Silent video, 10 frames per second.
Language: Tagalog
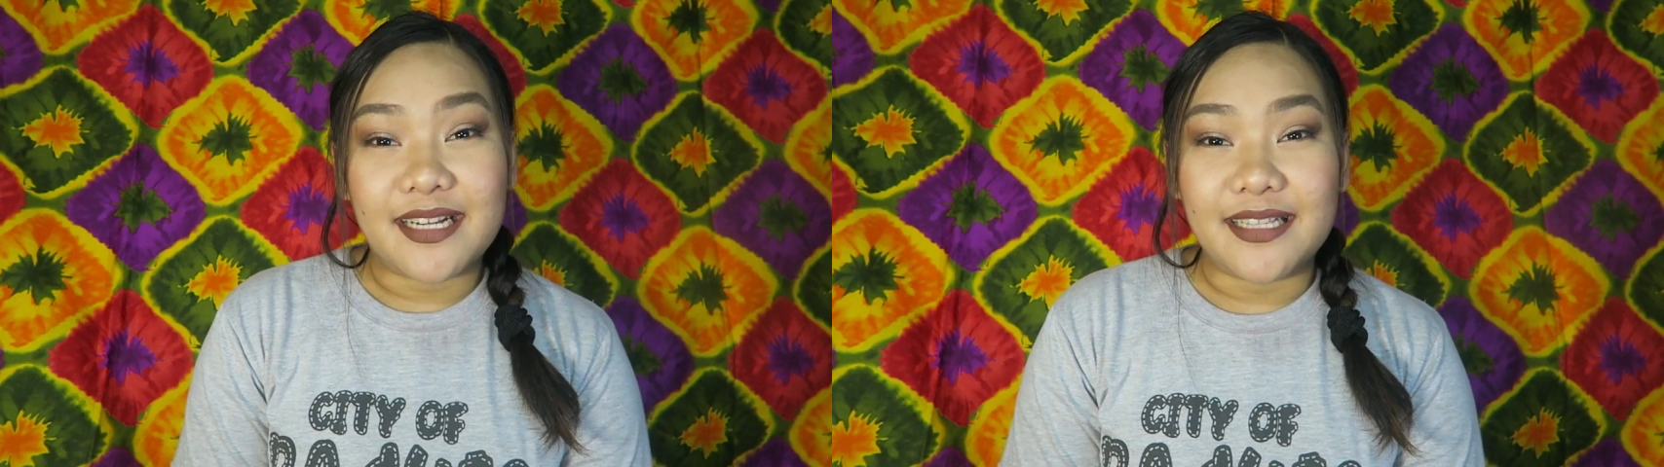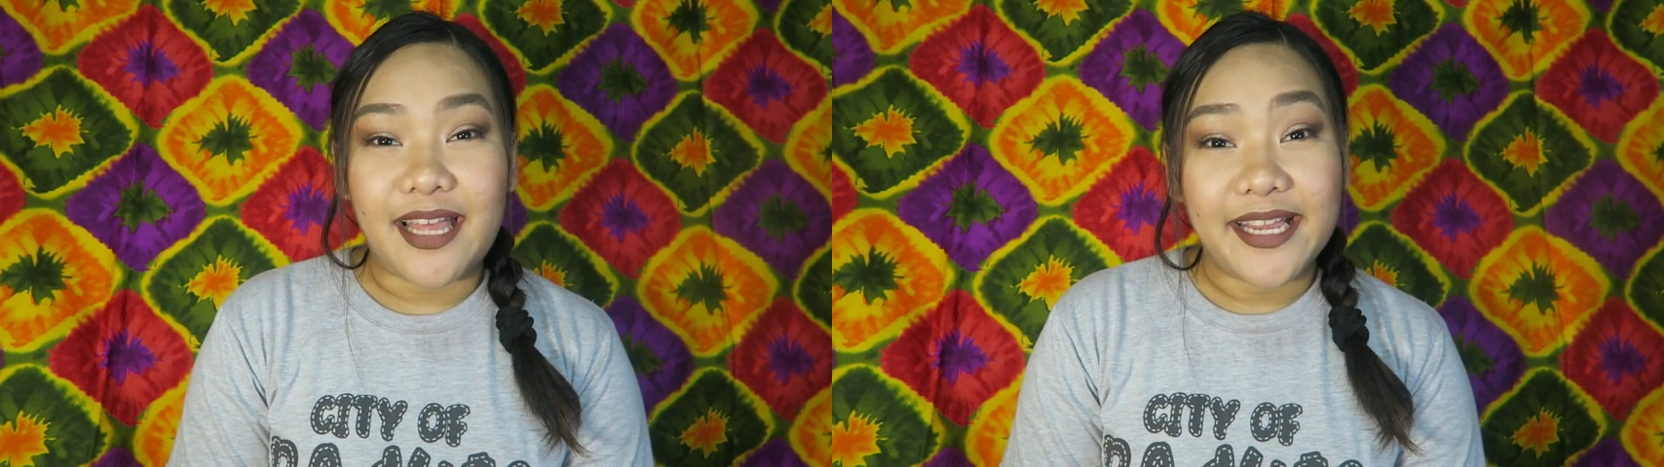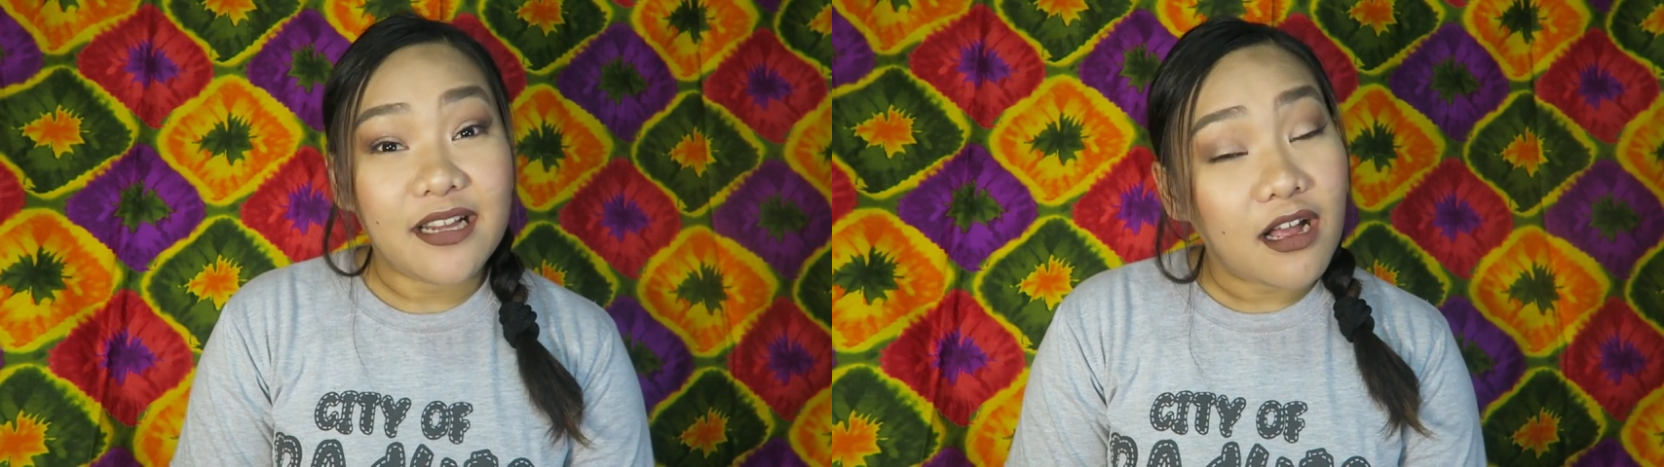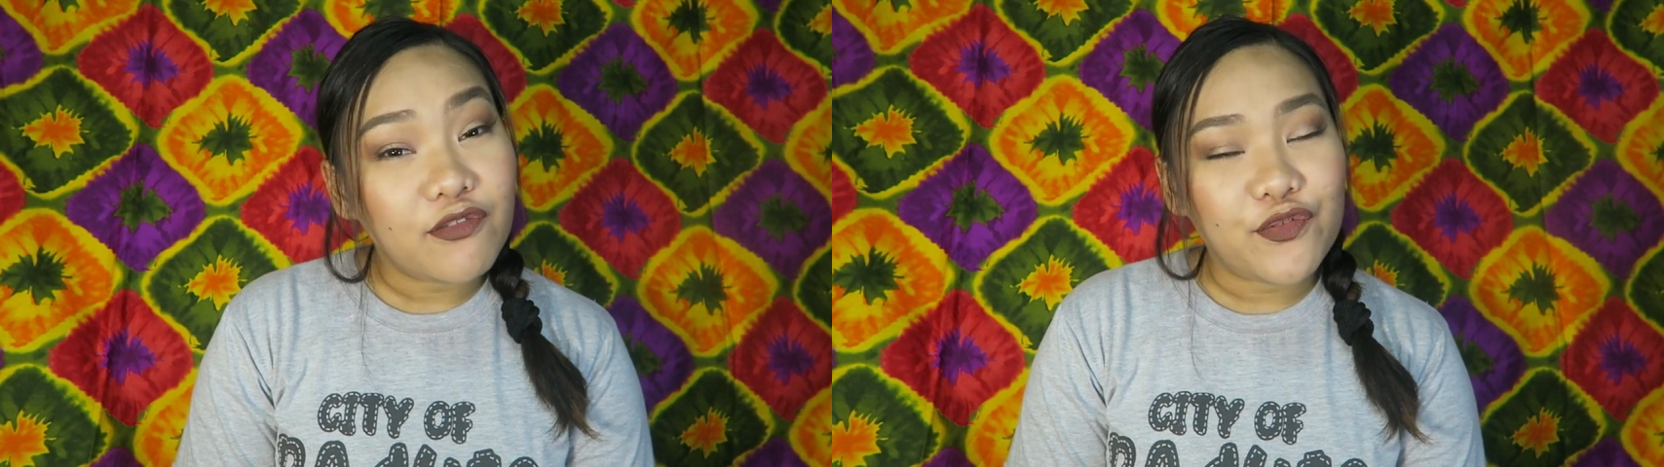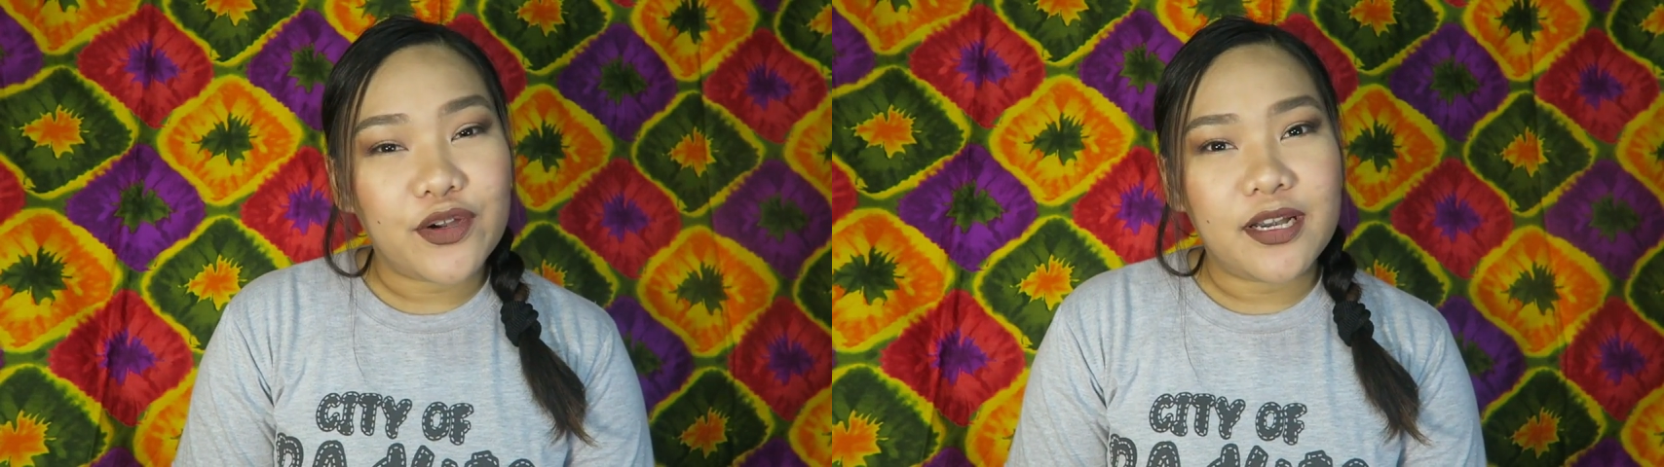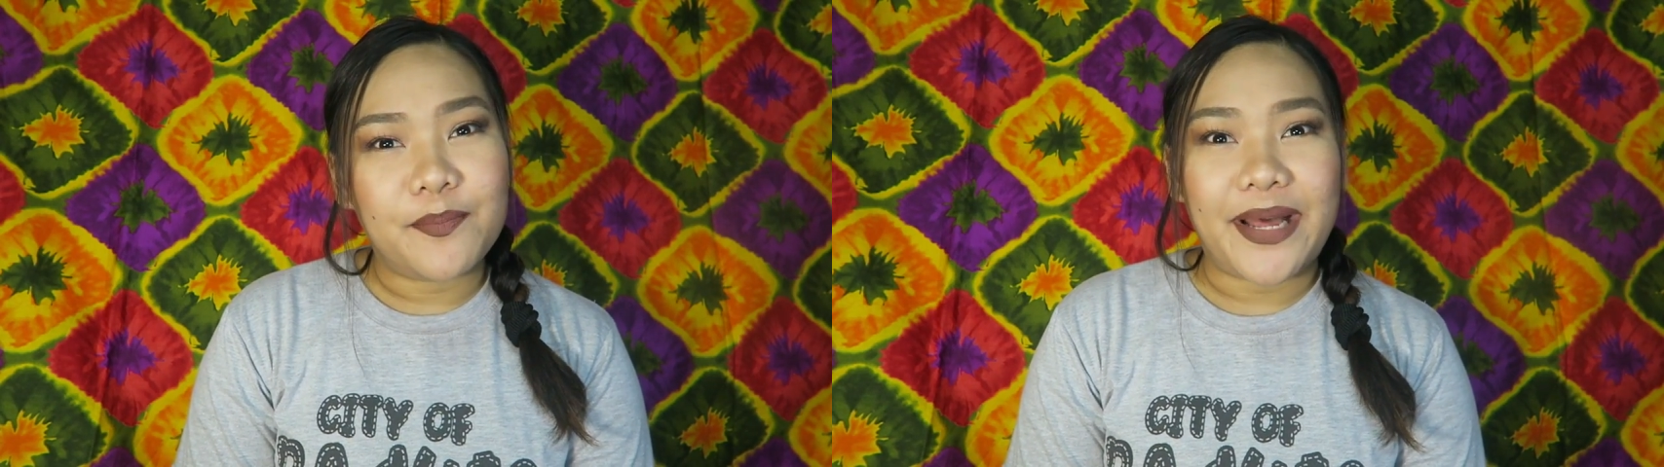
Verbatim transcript: that I got for the